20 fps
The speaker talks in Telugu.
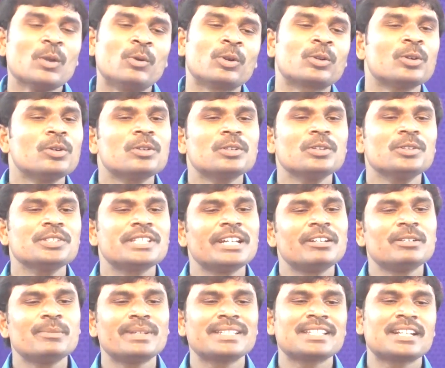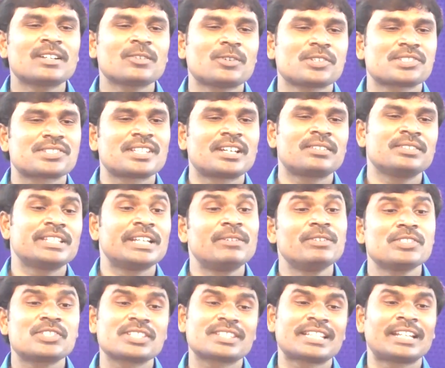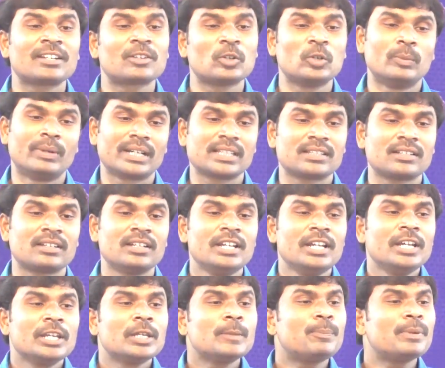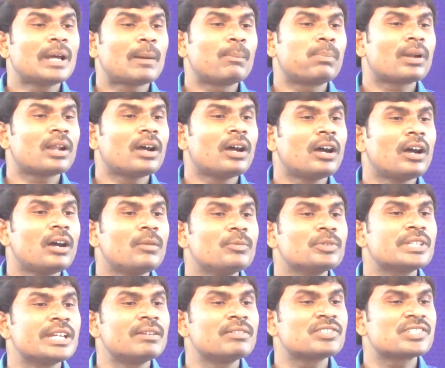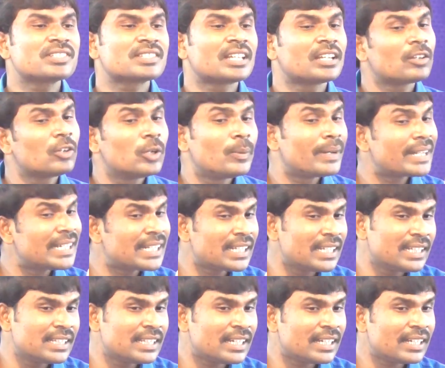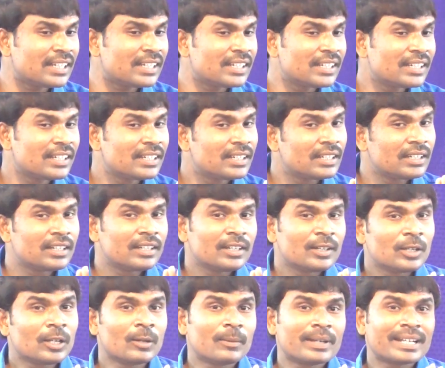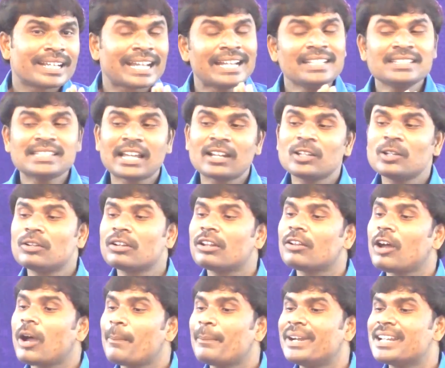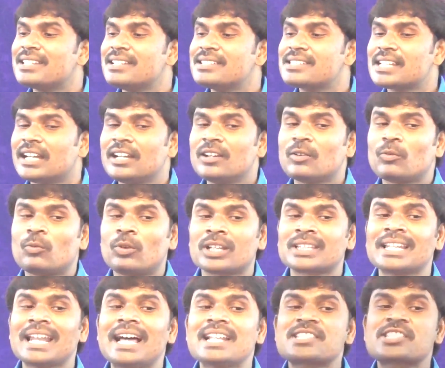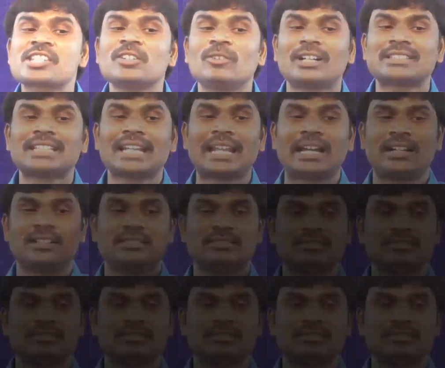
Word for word: ఒక్కొక్కరు దేవుని మందిరానికి వస్తారు దేవుని చిత్తానికి లోబడతారు ఇప్పుడు అబ్రహాము దేవుని చిత్తానికి లోబడ్డా లేదా లోబడ్డా కానీ తనలో ఉన్న లోపం ఏంటి తెలుసా వదలాల్సిన వదల